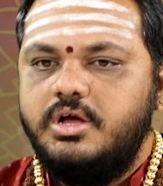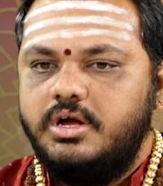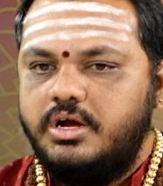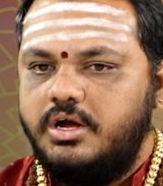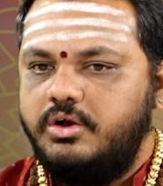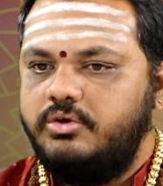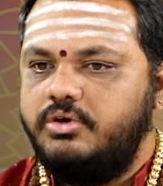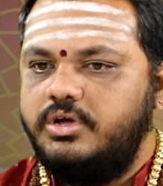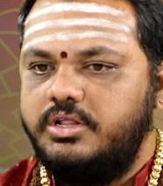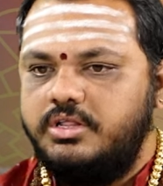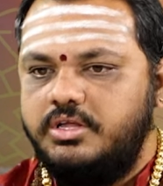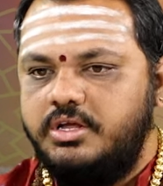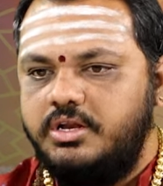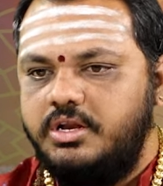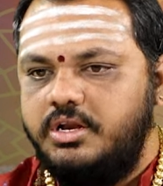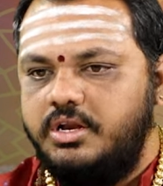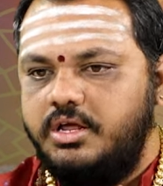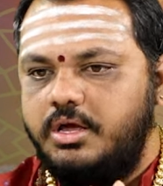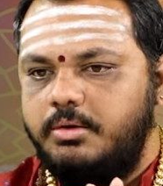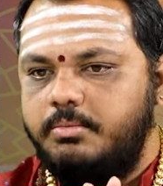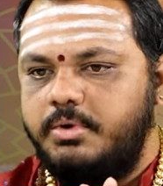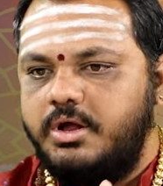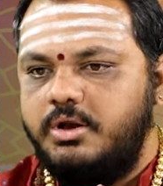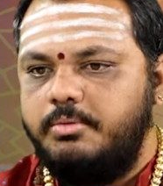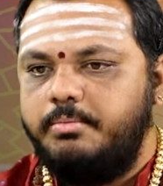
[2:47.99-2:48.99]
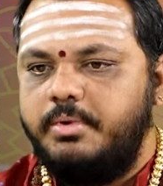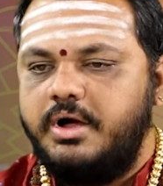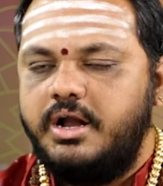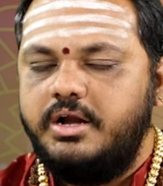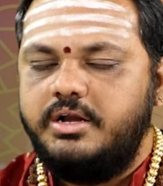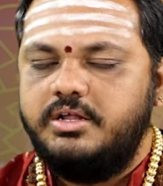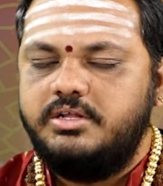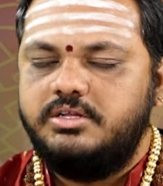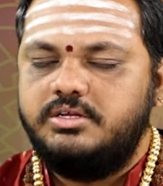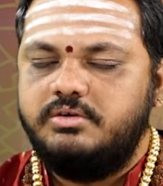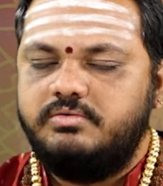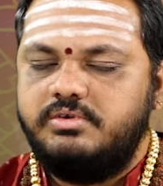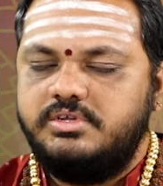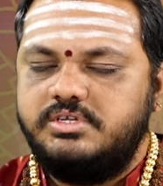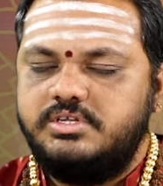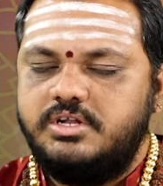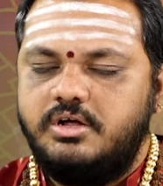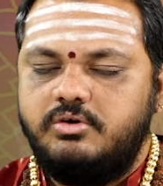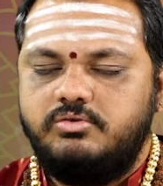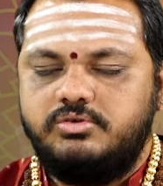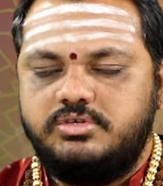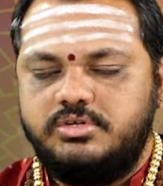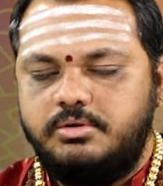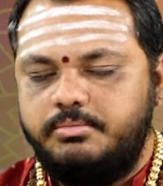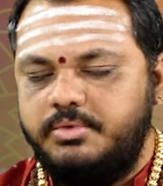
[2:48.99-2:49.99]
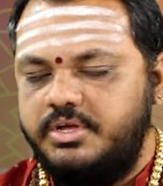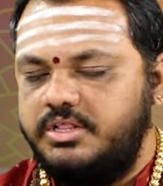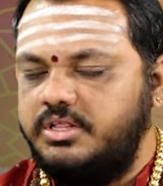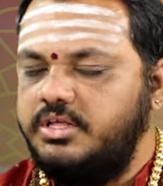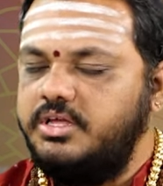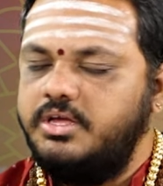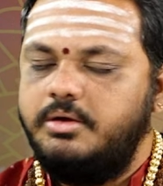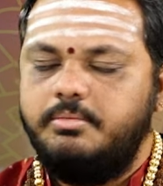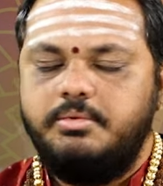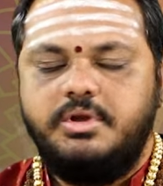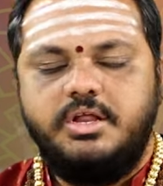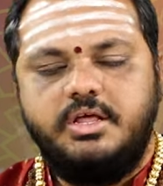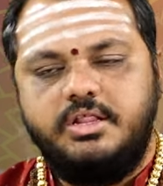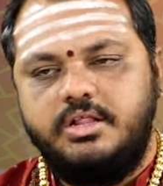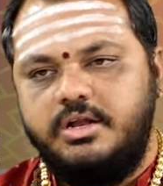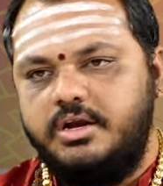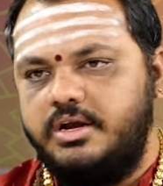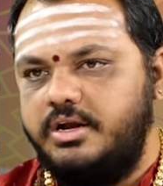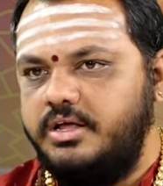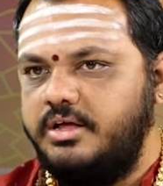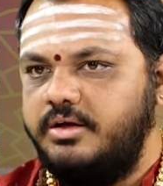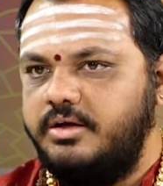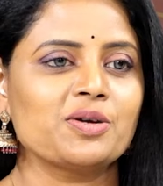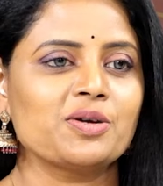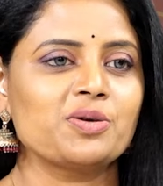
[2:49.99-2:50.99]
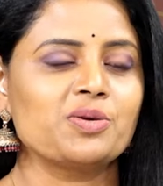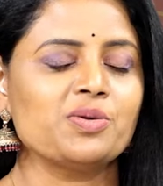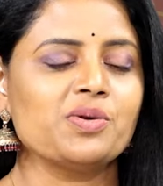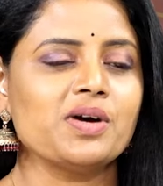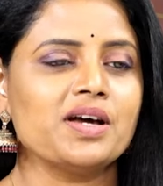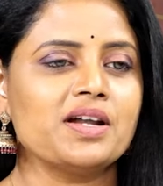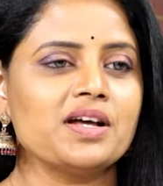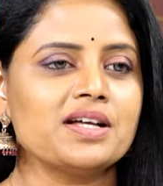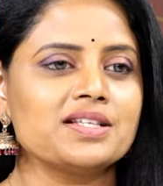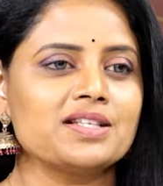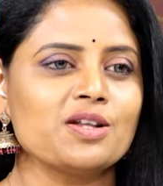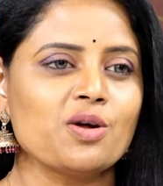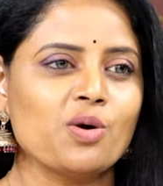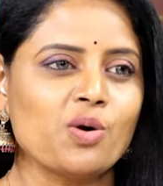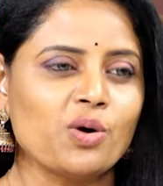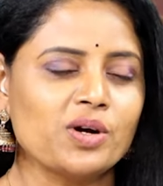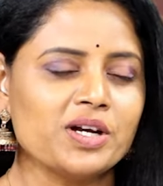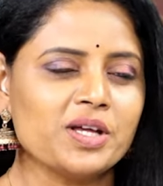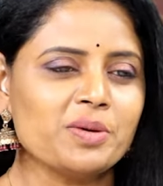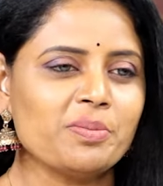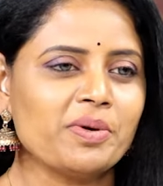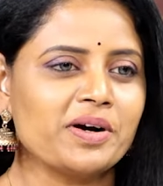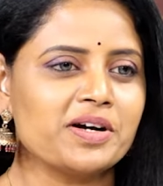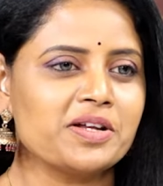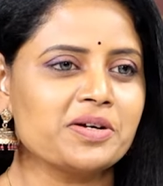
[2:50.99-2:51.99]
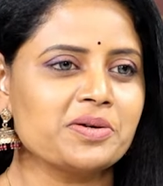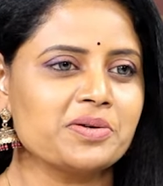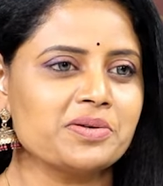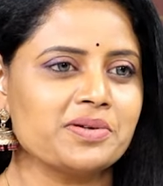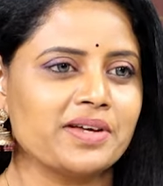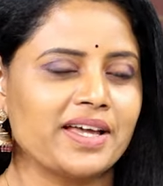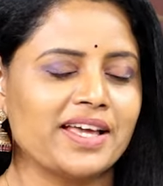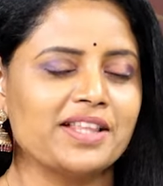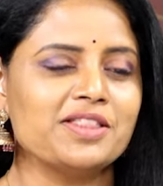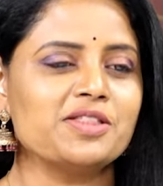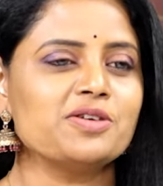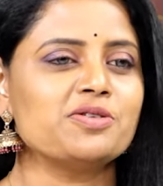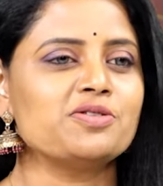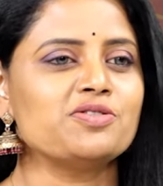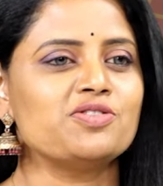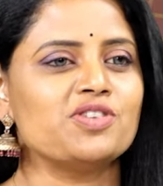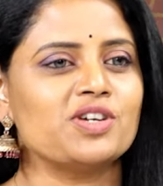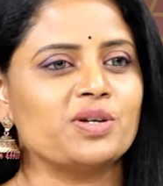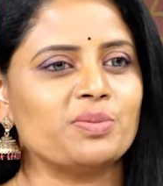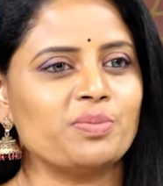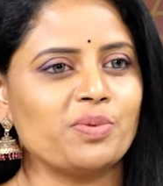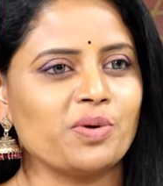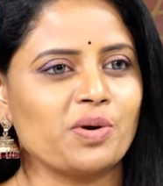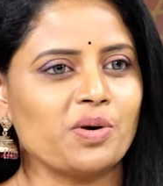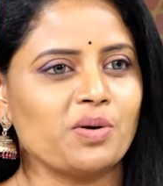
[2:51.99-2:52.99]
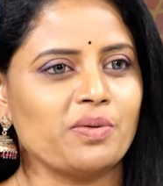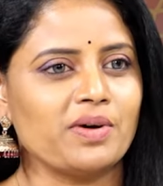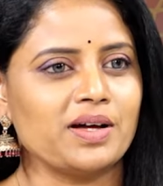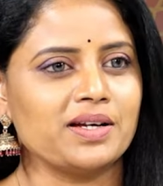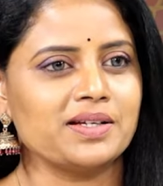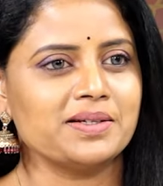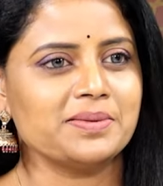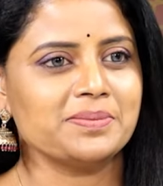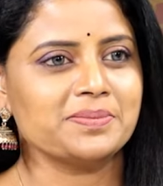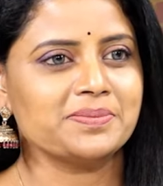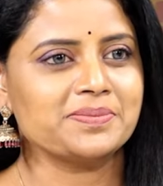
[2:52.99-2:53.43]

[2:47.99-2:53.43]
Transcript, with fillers: కనుక దీని నియమాలు పాటించవలసిన అవసరం అయితే ఏం లేదండి గురుగారు అసలు హోలీ పండుగను ఎందుకు జరుపుకోవాలి